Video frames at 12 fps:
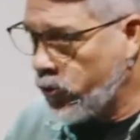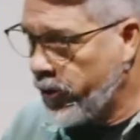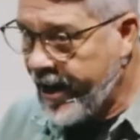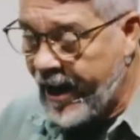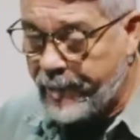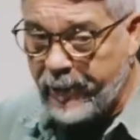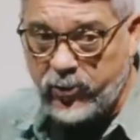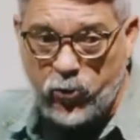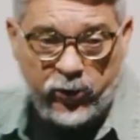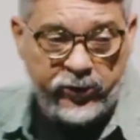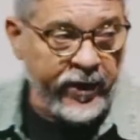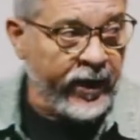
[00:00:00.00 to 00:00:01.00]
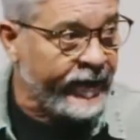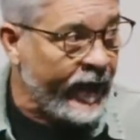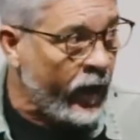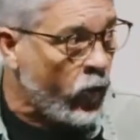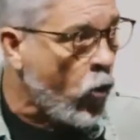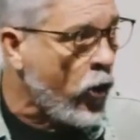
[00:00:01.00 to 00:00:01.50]
um. A pessoa tem
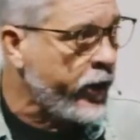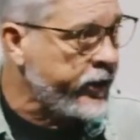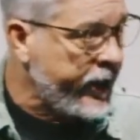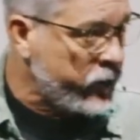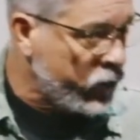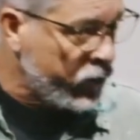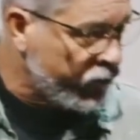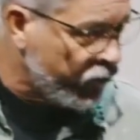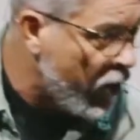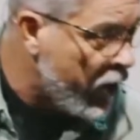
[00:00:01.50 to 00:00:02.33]
que estar já